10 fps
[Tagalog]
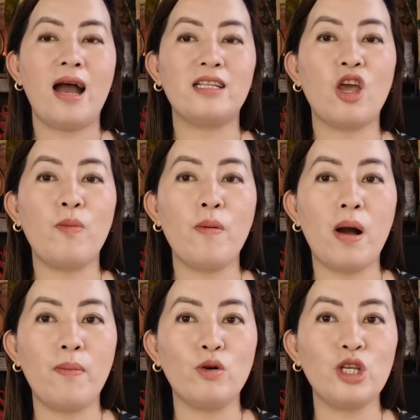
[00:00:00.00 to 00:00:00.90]
At kayo po
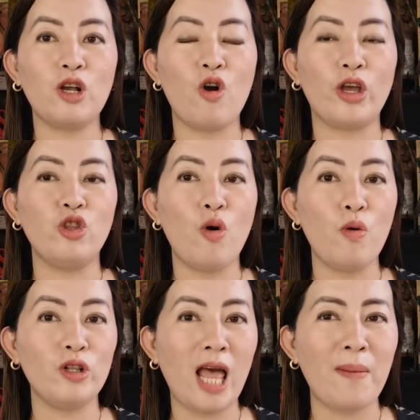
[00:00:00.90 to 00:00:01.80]
mga bossing ko ay
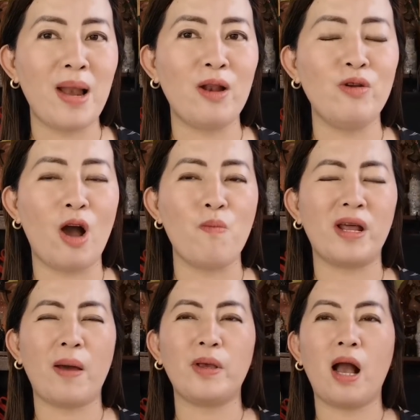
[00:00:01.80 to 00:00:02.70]
double time, lalo na kung
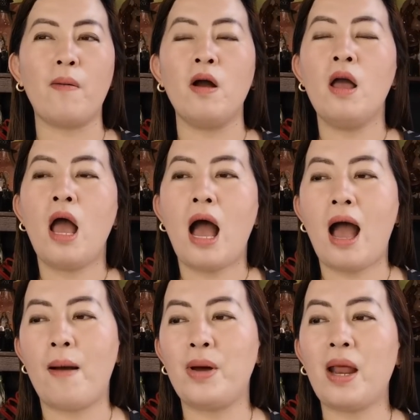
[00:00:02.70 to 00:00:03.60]
marami kang,
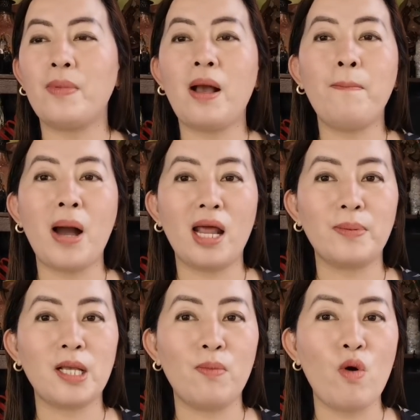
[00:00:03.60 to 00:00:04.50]
uh, marami kang
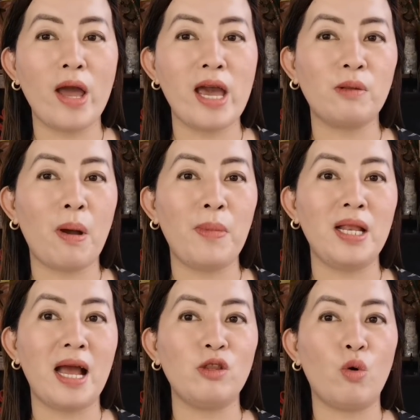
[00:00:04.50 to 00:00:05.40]
pangarap sa buhay at
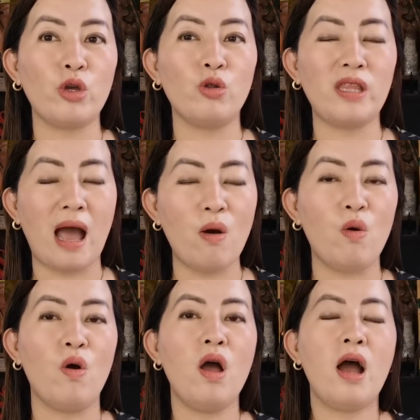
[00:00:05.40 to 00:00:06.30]
pamilyado kayong
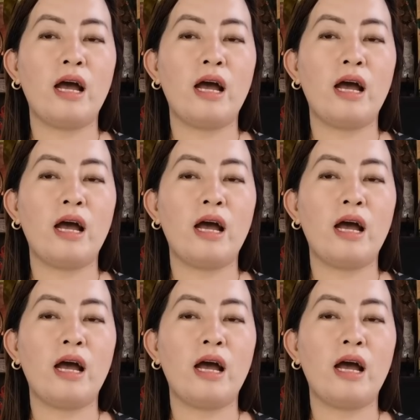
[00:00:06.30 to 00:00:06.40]
tao.